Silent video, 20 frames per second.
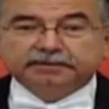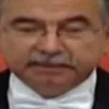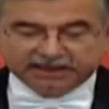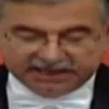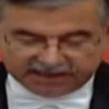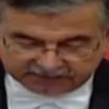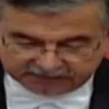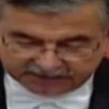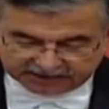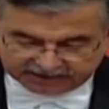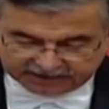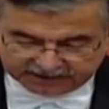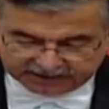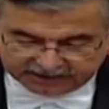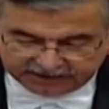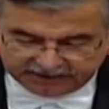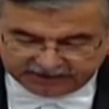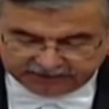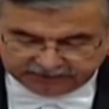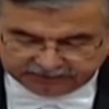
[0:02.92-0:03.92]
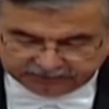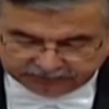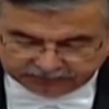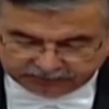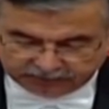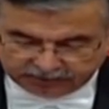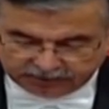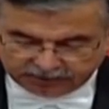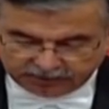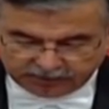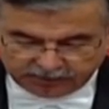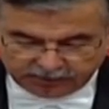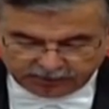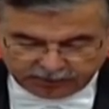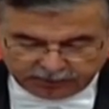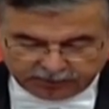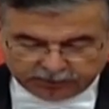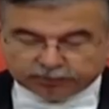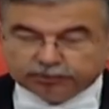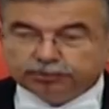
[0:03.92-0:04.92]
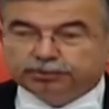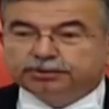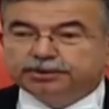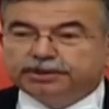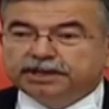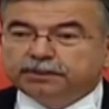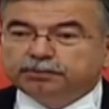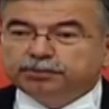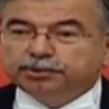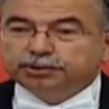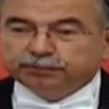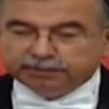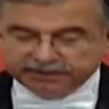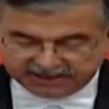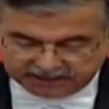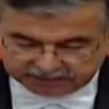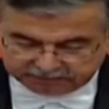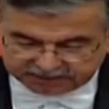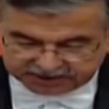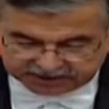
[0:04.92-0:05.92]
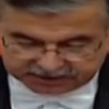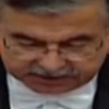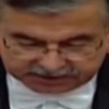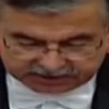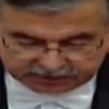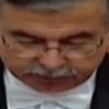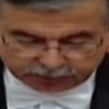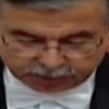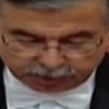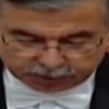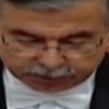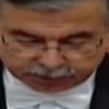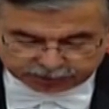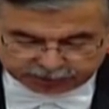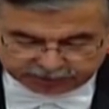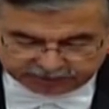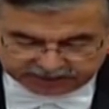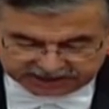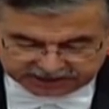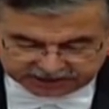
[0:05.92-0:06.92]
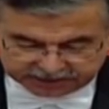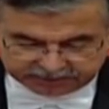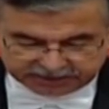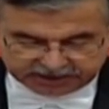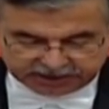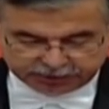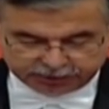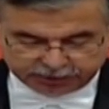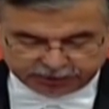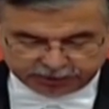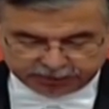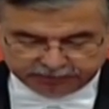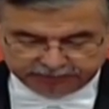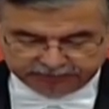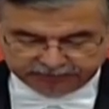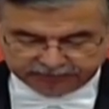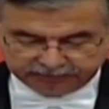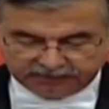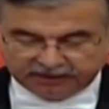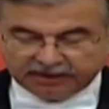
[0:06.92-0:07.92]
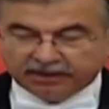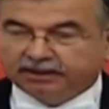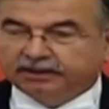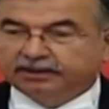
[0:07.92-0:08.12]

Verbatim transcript: Sayın milletvekilleri, Türkiye Büyük Millet Meclisi'nin dördüncü birleşimini açıyorum.